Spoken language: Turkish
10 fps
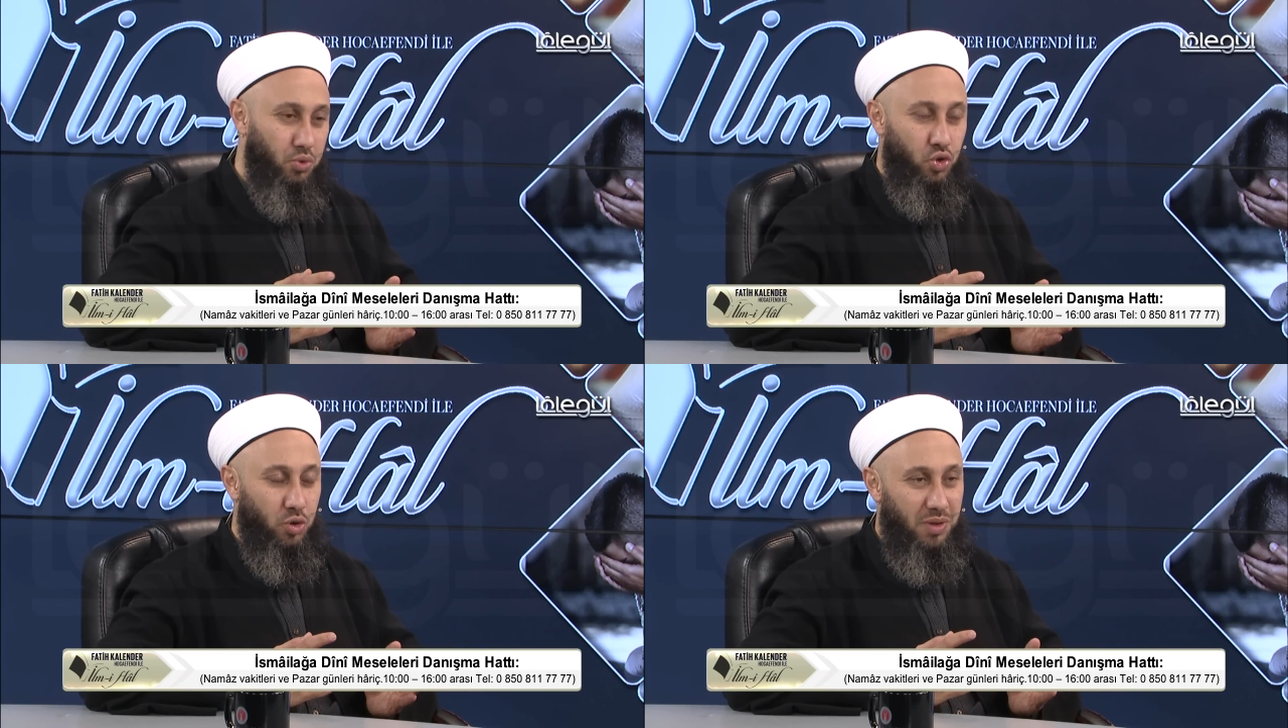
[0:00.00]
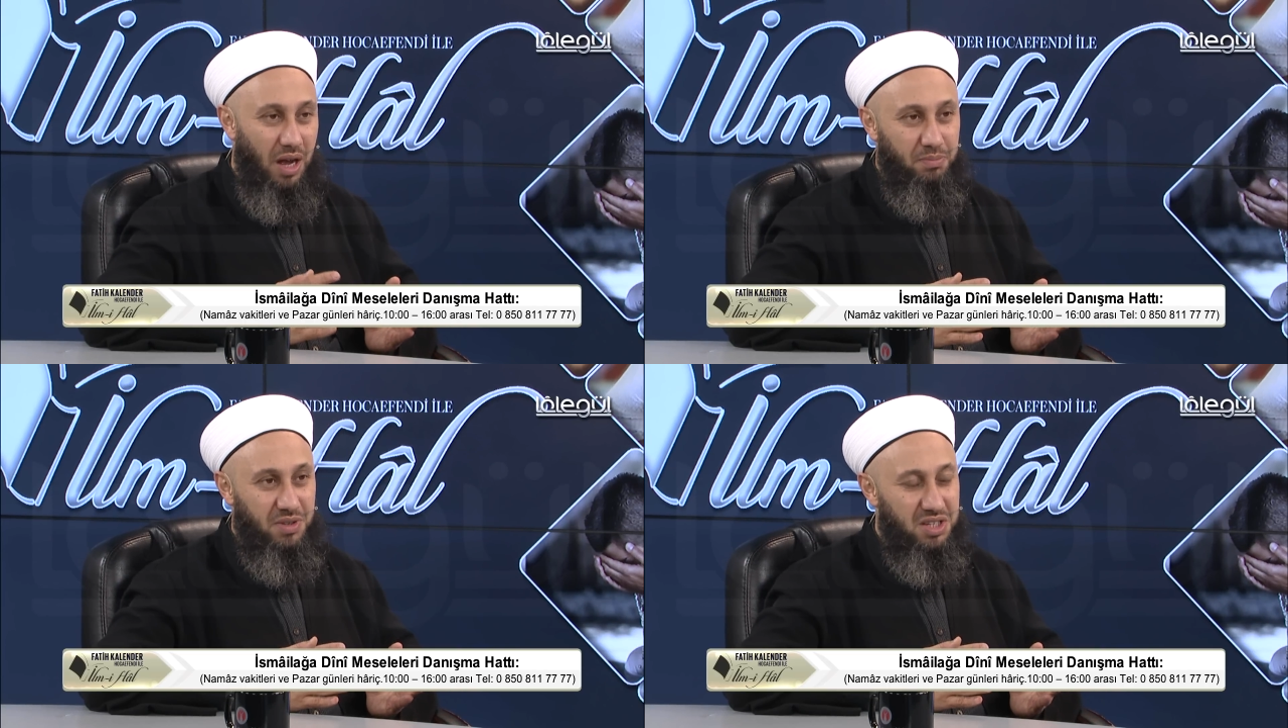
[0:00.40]
bu durumda
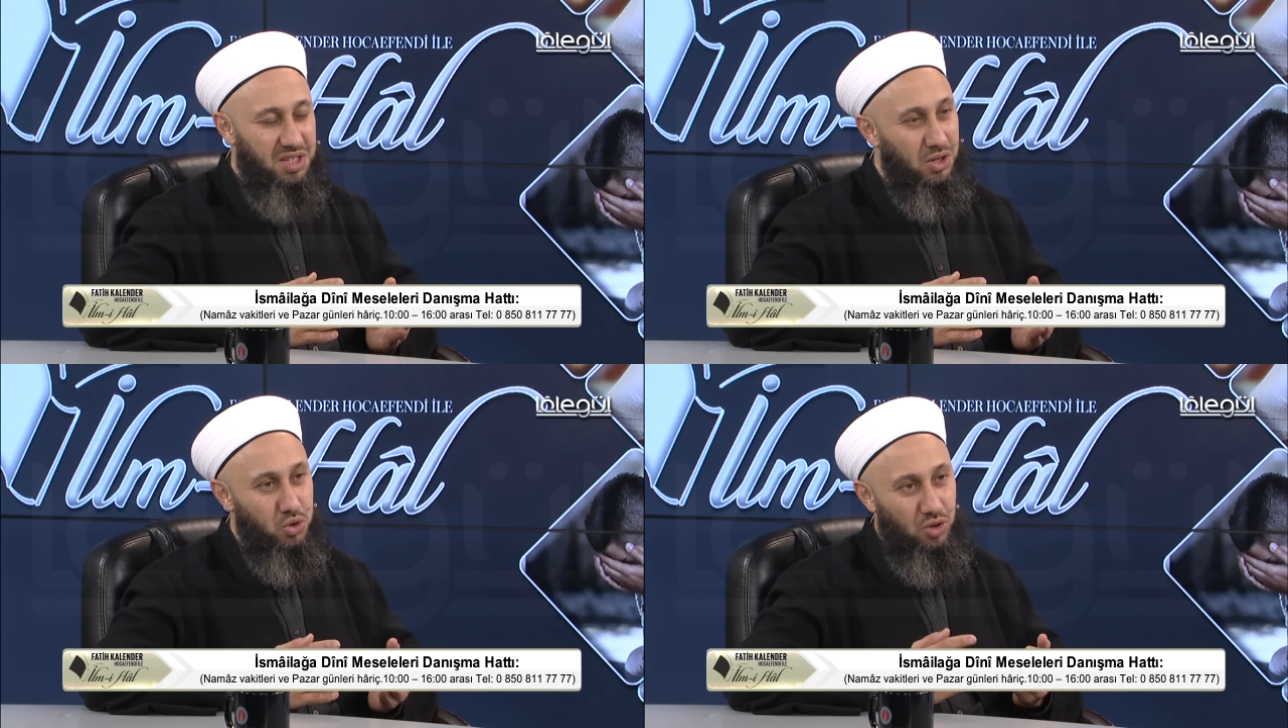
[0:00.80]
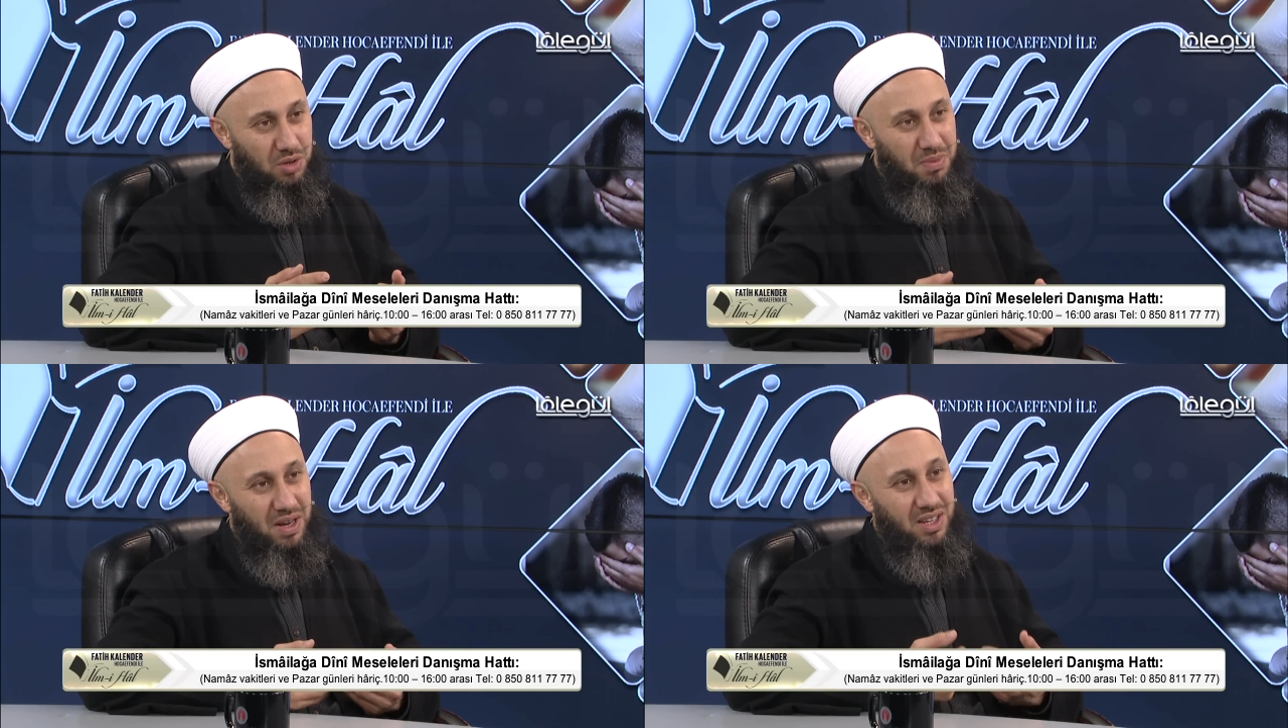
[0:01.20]
abdestten
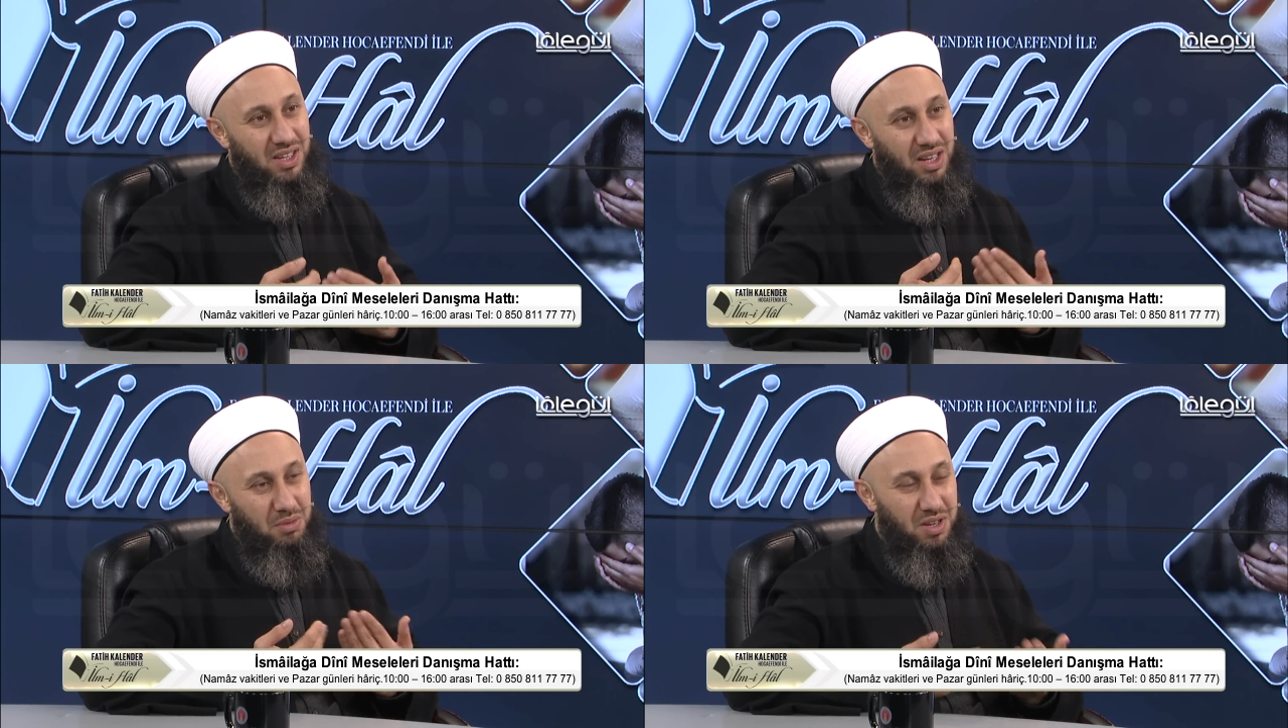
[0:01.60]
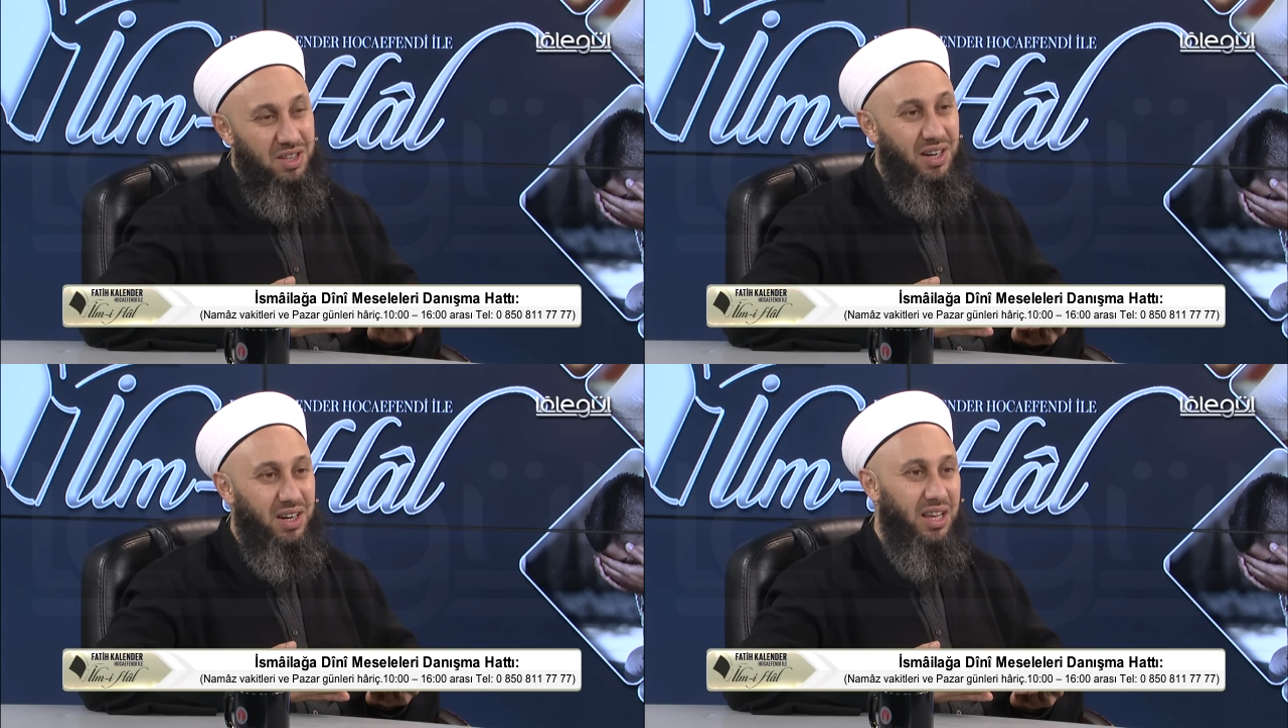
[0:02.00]
sonra belki yeni bir
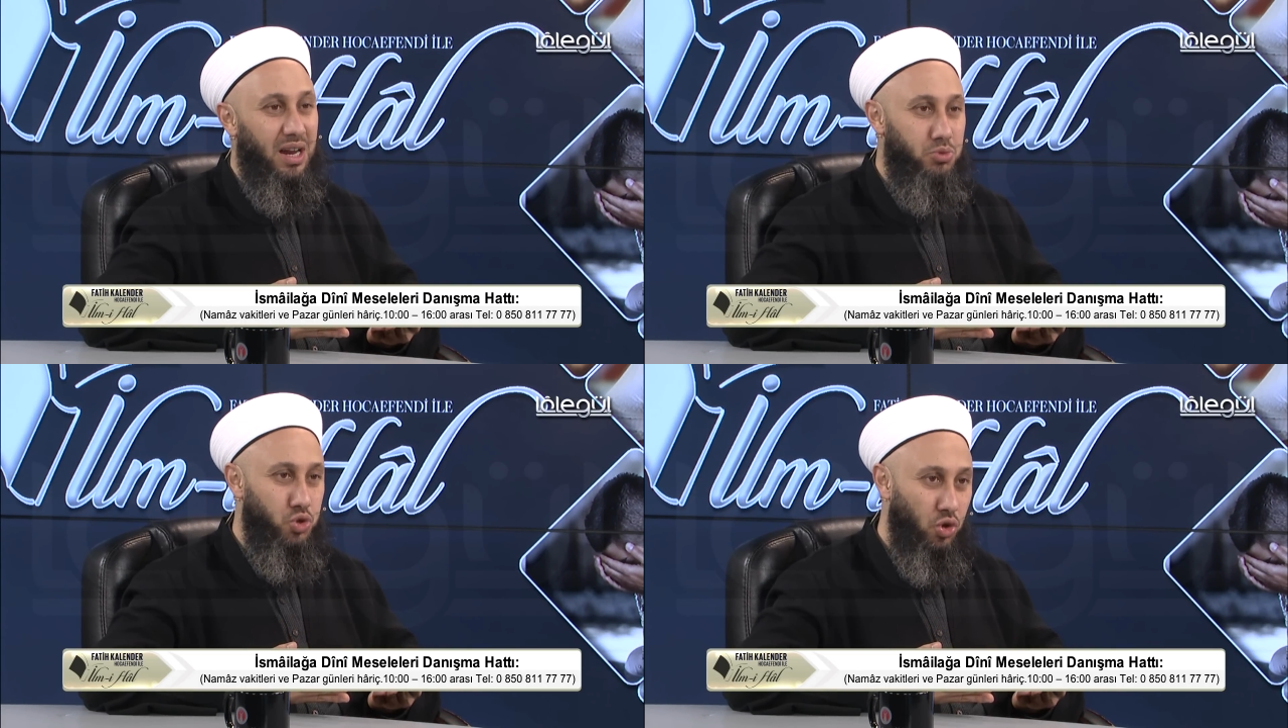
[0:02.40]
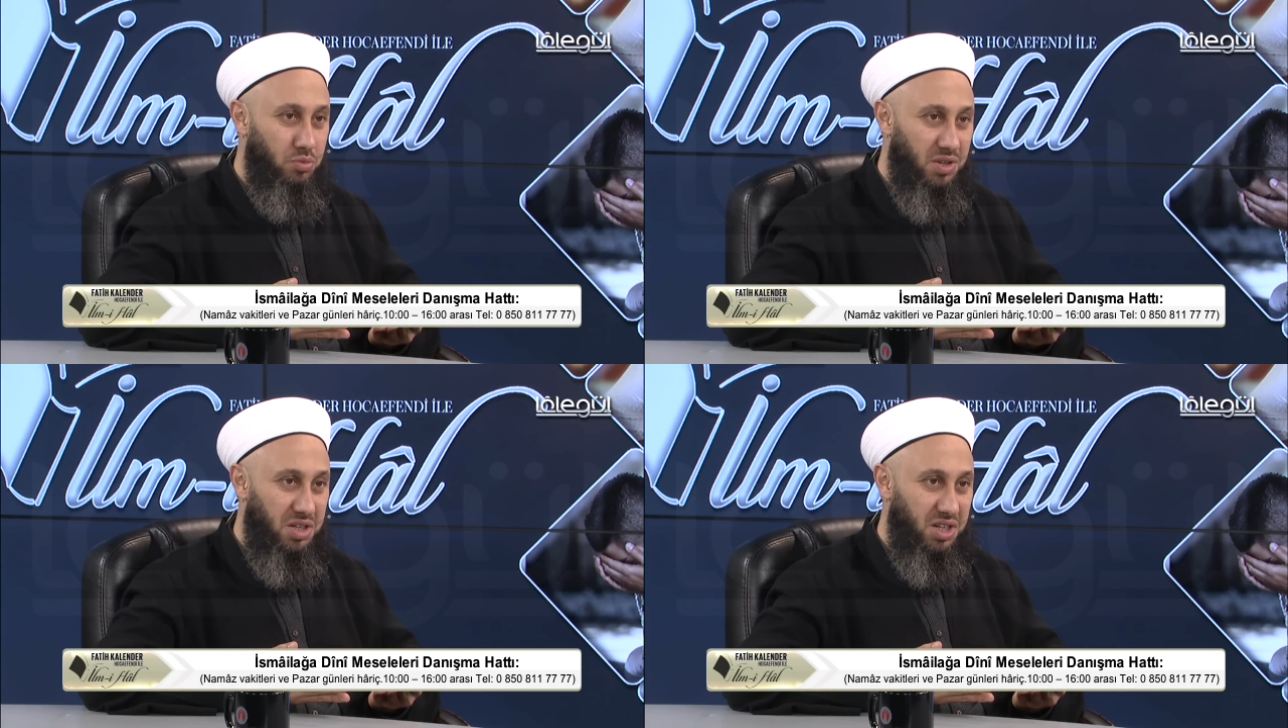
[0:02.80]
idrar gelmiş
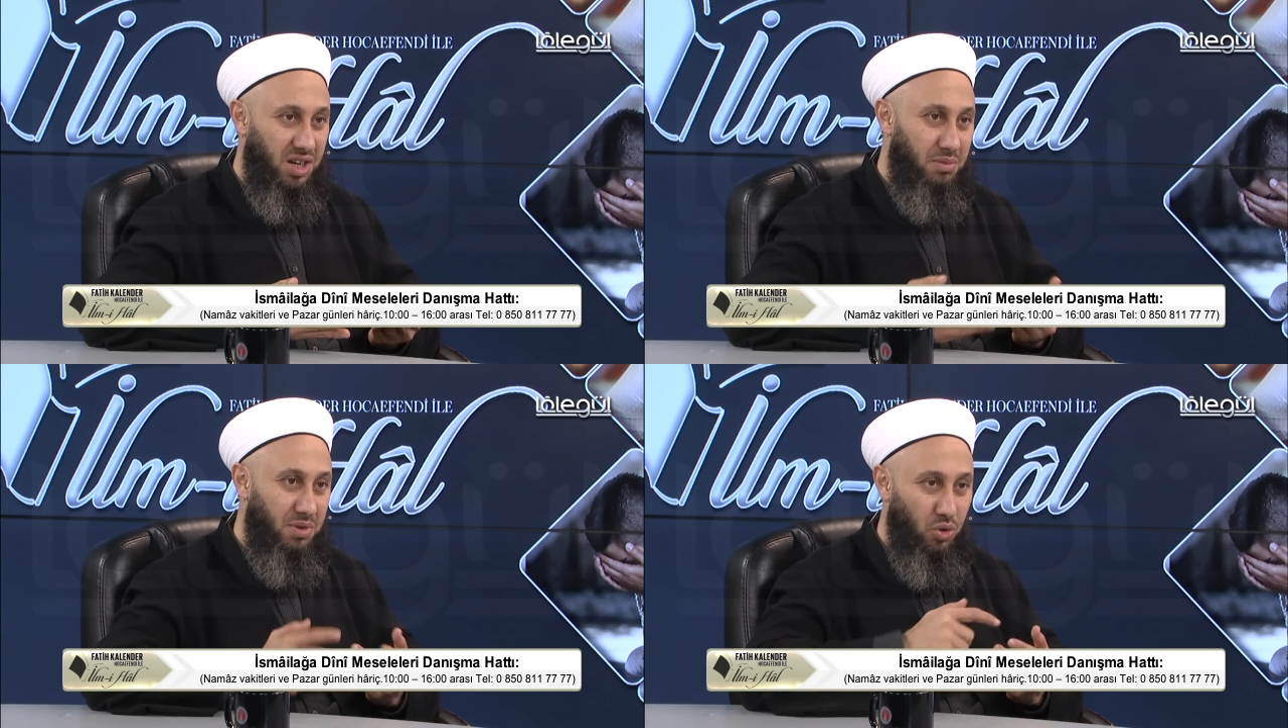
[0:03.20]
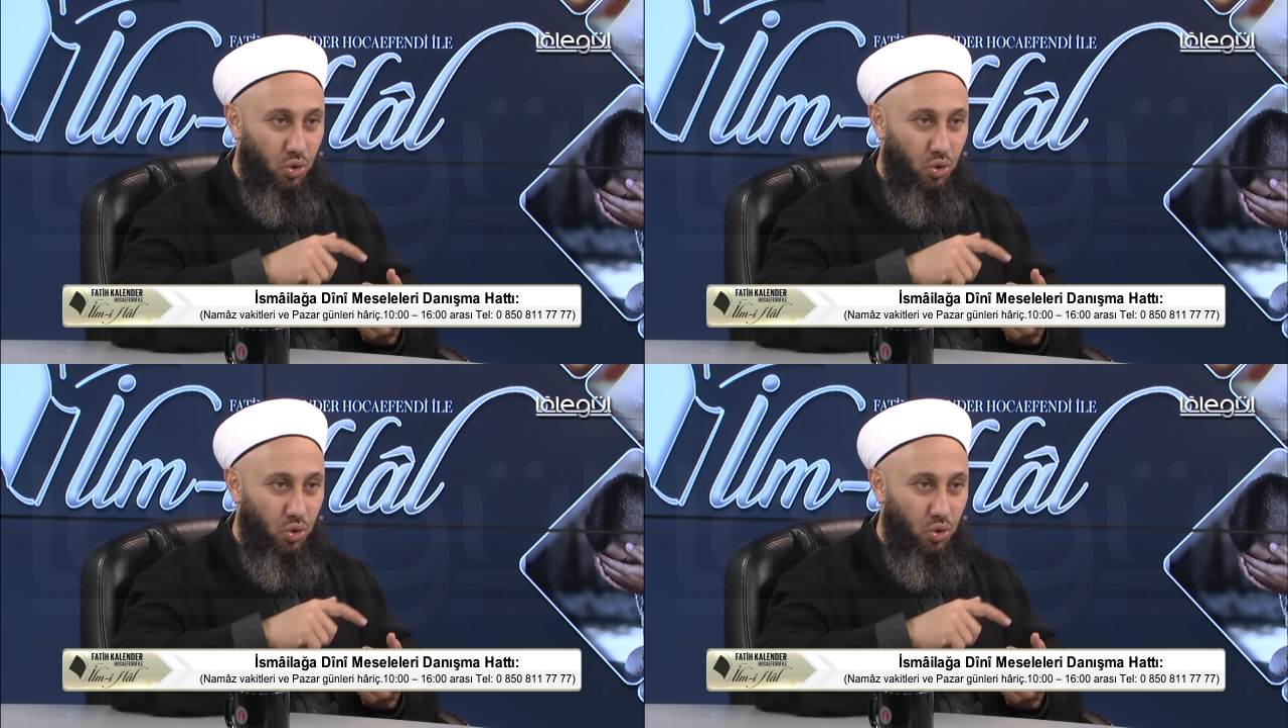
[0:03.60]
olmayacak ama